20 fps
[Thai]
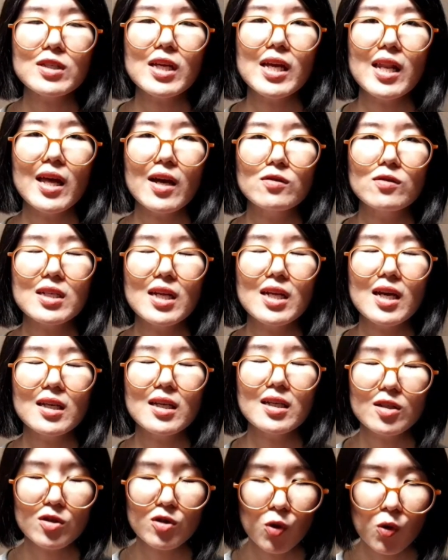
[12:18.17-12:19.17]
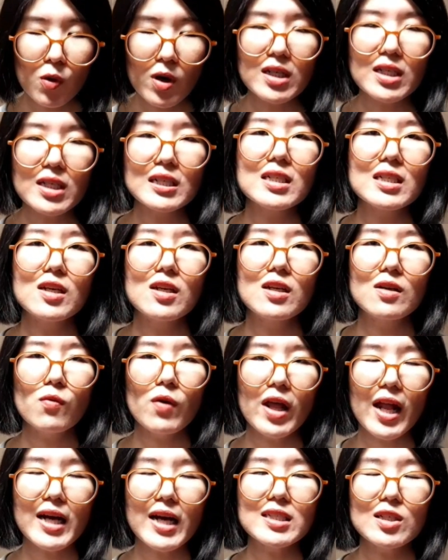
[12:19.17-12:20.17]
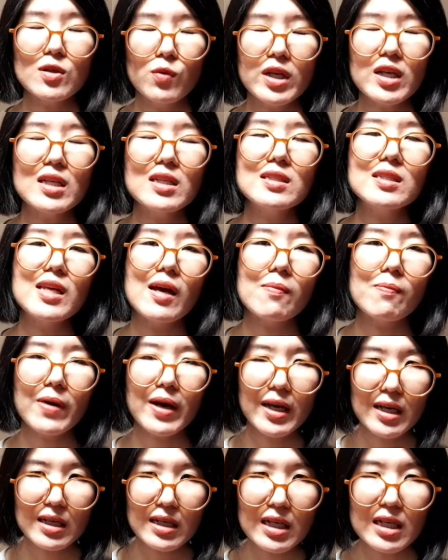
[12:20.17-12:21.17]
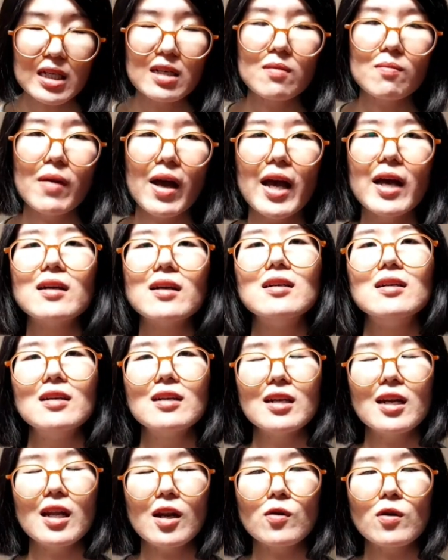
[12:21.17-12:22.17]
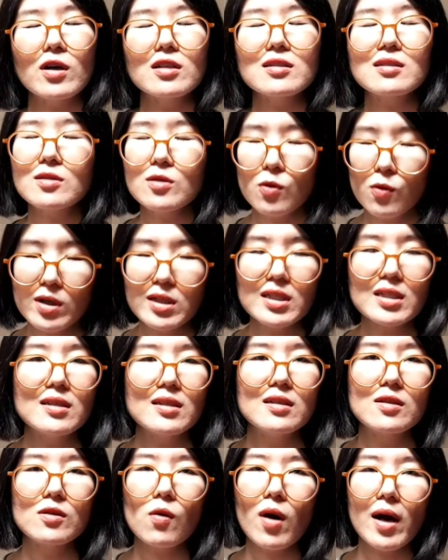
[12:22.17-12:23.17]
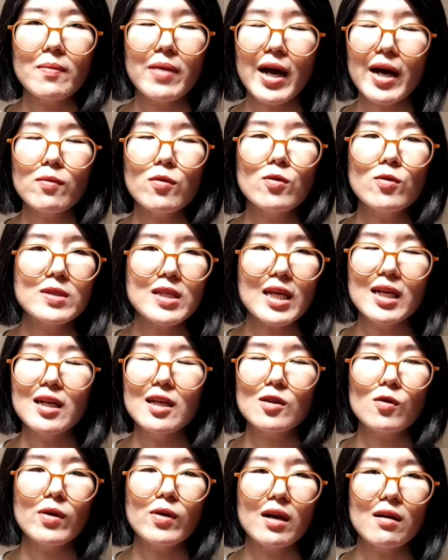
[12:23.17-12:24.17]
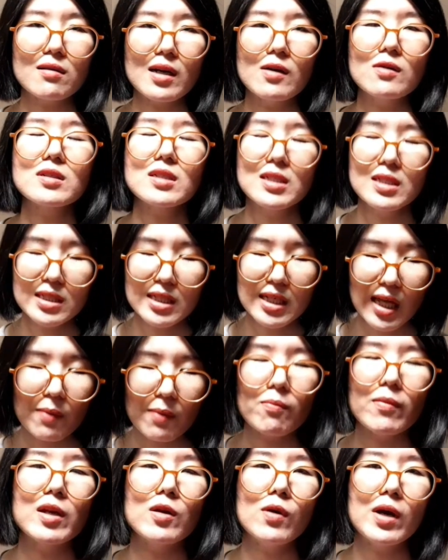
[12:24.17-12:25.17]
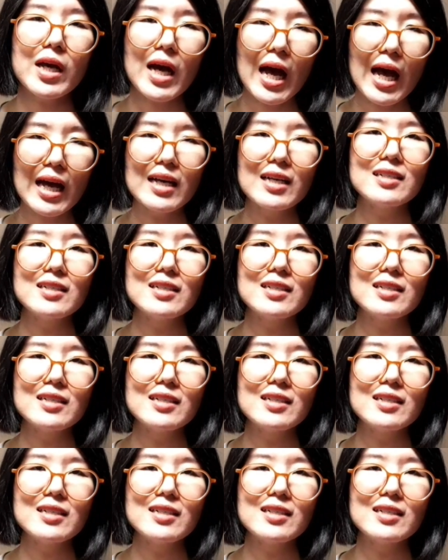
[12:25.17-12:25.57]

ใจแล้วจะได้ทวงคืนเวลาชีวิตที่เสียไปคืนมาแล้วเราก็ทวงคืนความภาคภูมิใจในตัวเองของเราคืนกลับมาด้วยค่ะ